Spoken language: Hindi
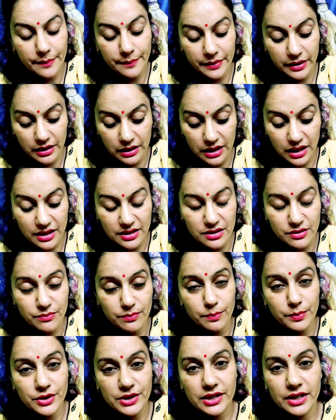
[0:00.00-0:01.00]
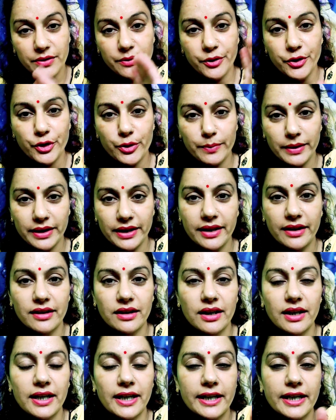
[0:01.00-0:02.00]
आपने लास्ट पिछले वीडियो में
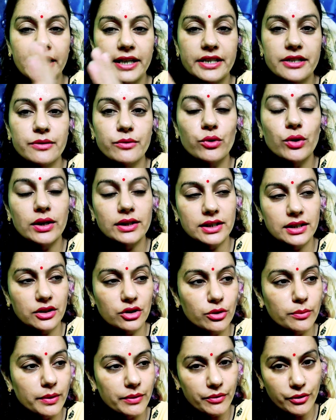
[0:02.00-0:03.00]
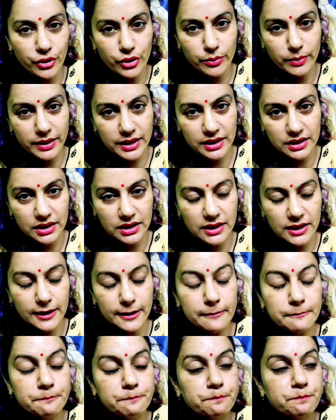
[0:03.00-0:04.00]
देखा है कि जब वो आती थी तो मैं वीडियो बनाती
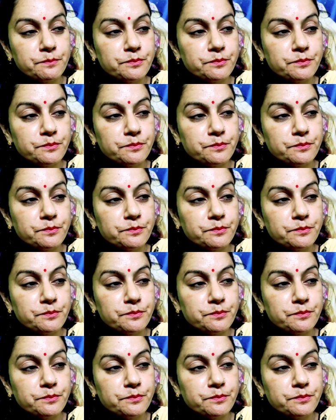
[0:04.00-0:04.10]
थी